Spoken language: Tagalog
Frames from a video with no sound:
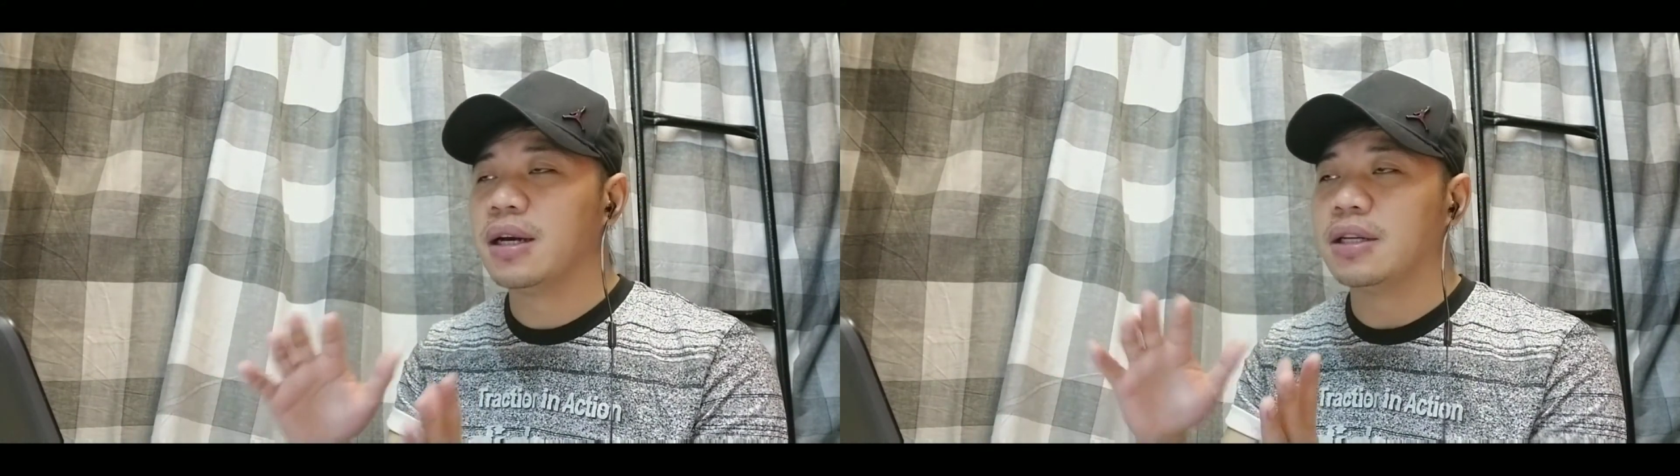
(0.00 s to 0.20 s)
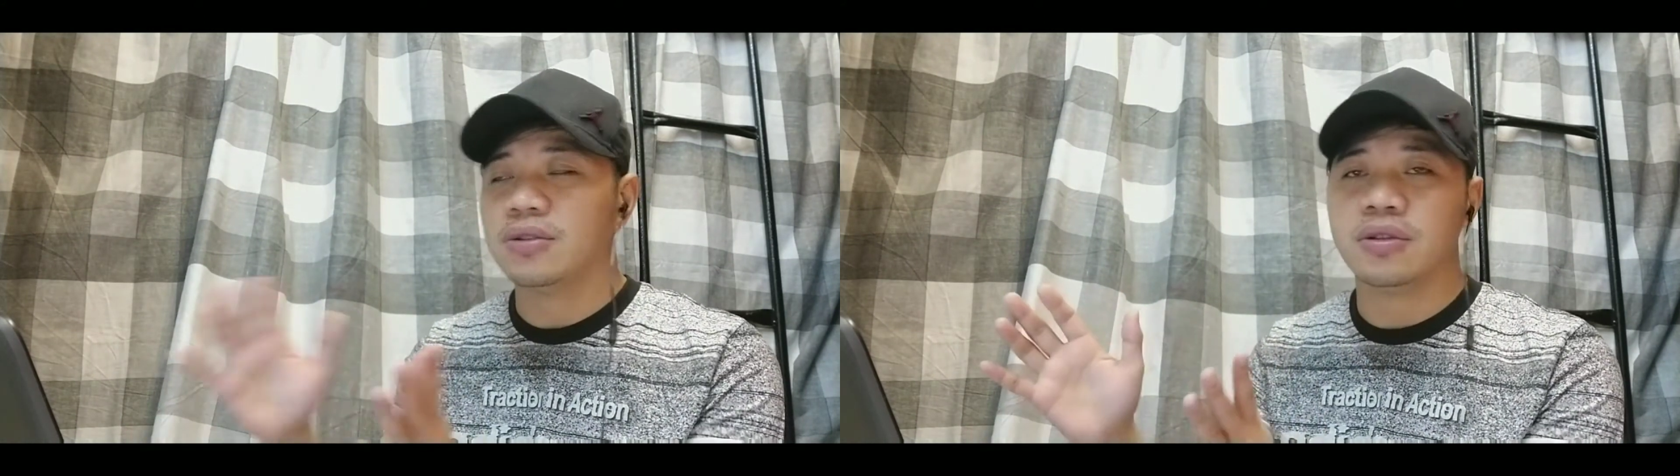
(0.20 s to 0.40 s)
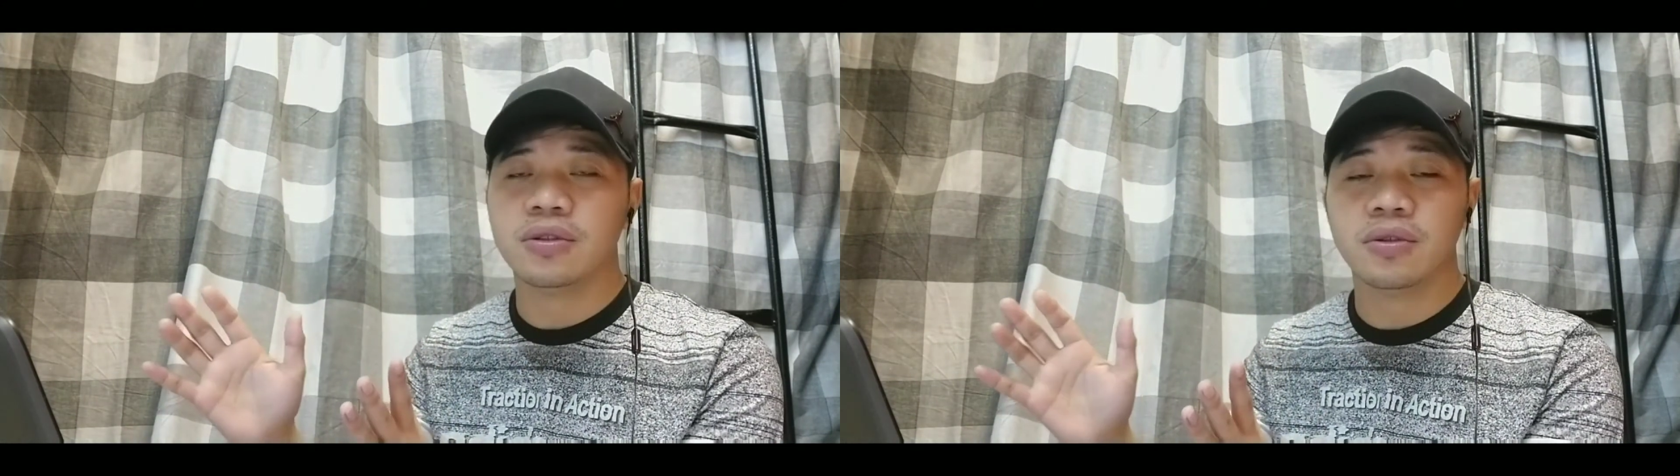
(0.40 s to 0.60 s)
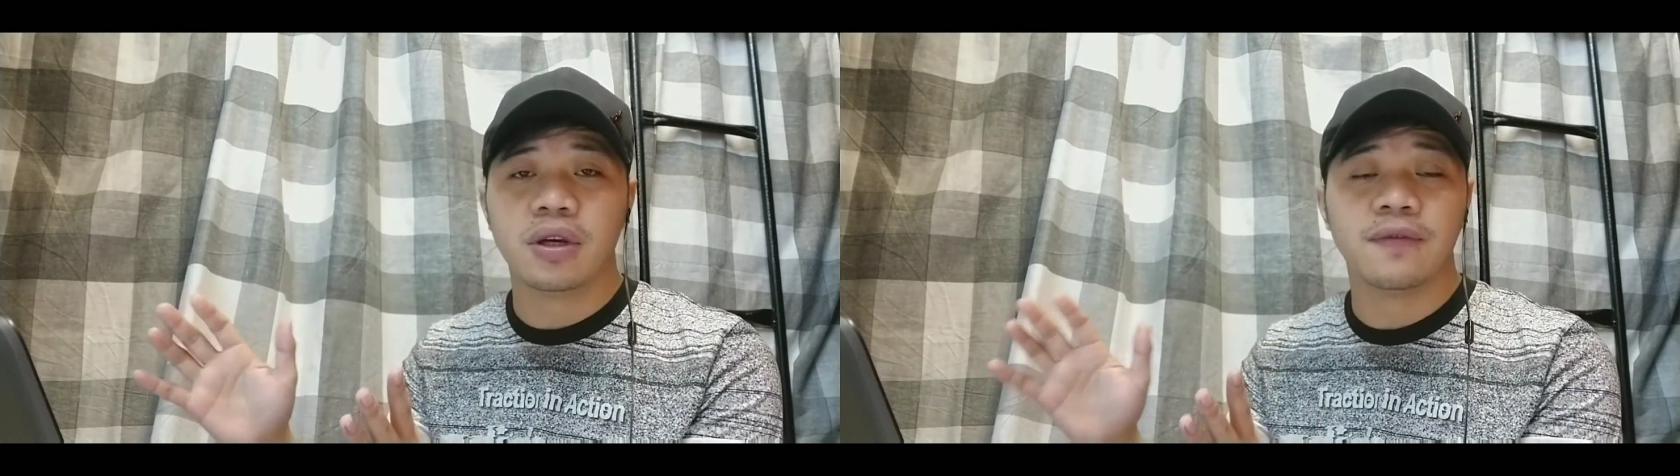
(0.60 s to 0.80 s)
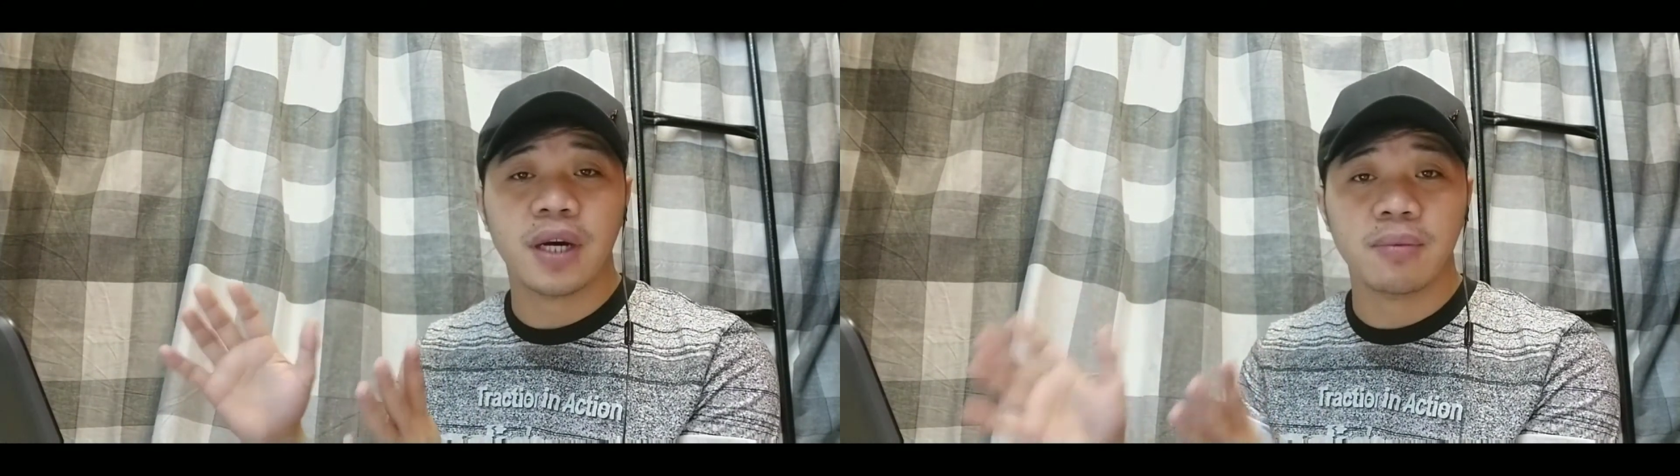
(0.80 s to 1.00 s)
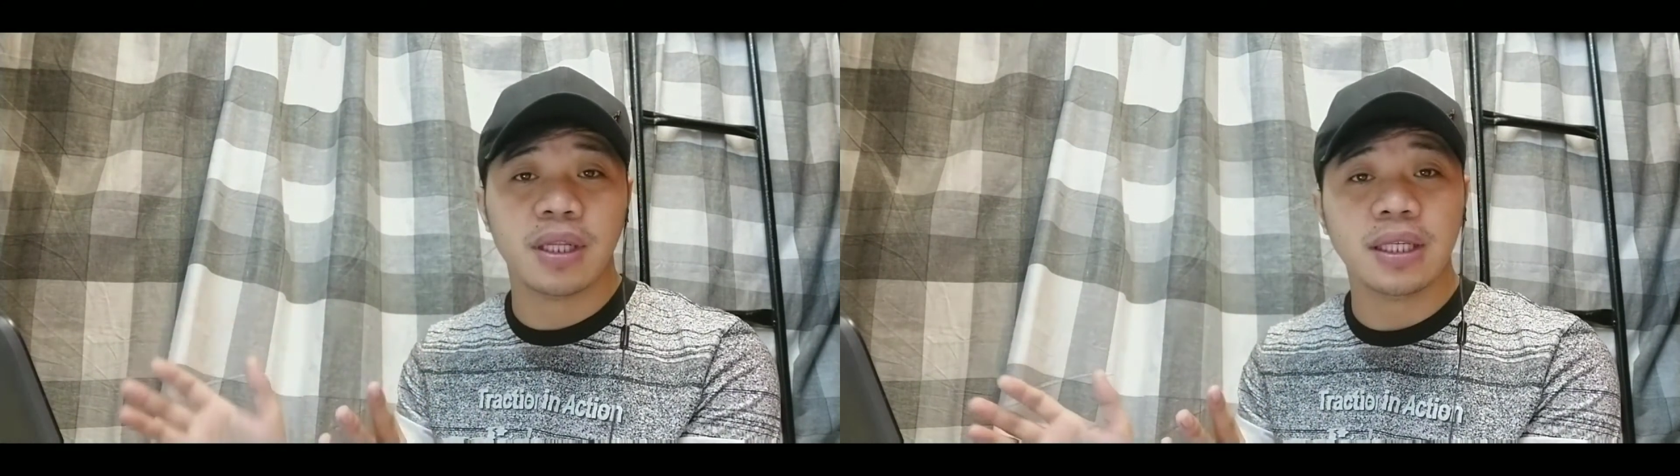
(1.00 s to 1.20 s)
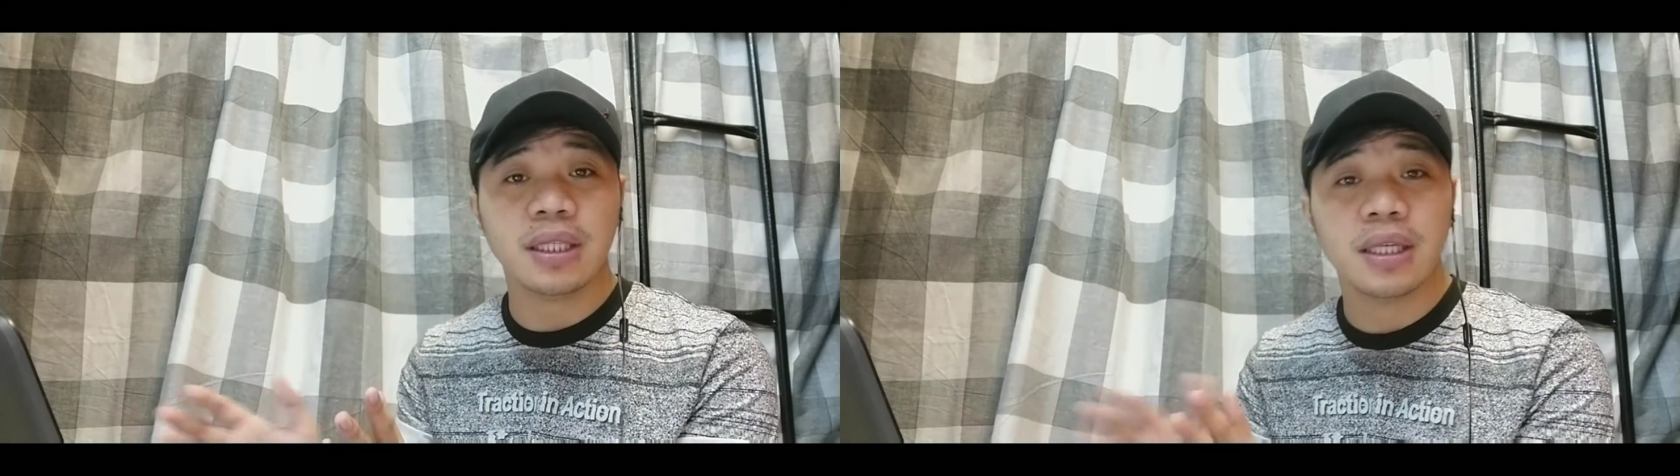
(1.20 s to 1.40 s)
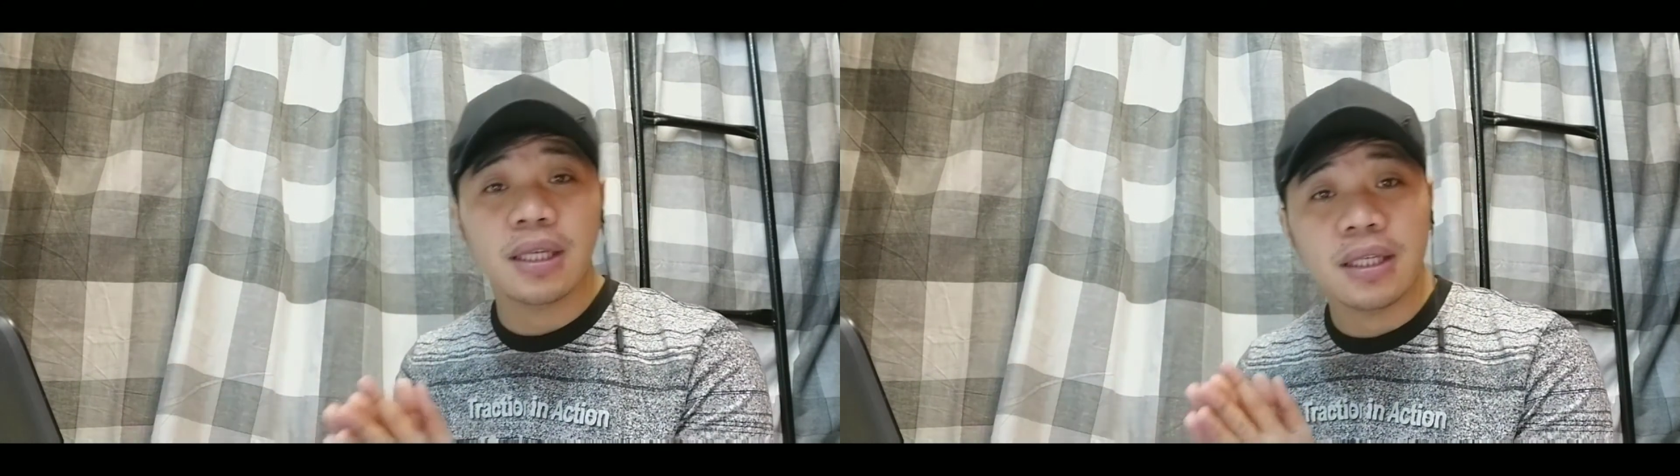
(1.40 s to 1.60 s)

Antonio Sugoy family.